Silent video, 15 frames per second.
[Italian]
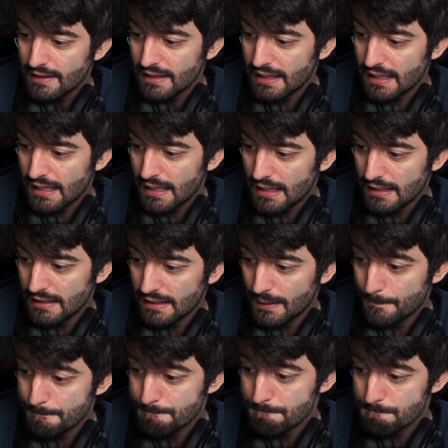e
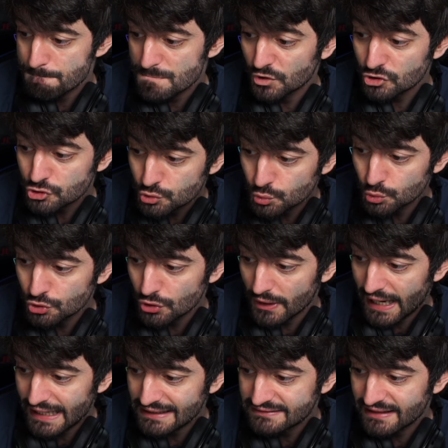ehm, lo studio
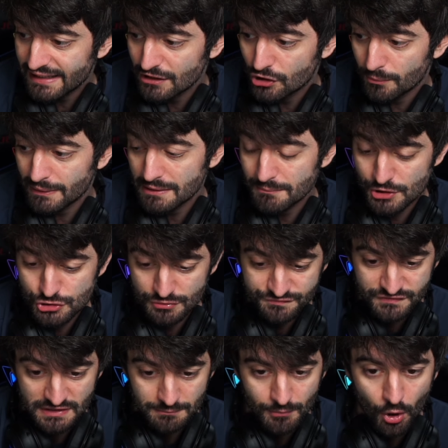è il Telecom Animation
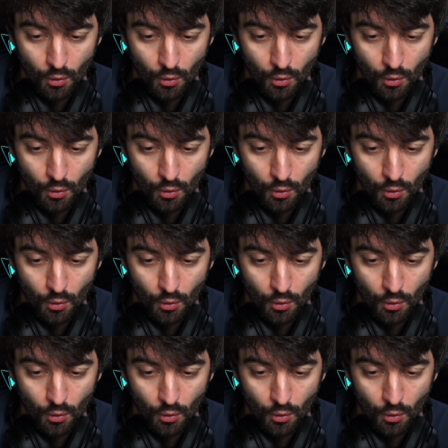Film.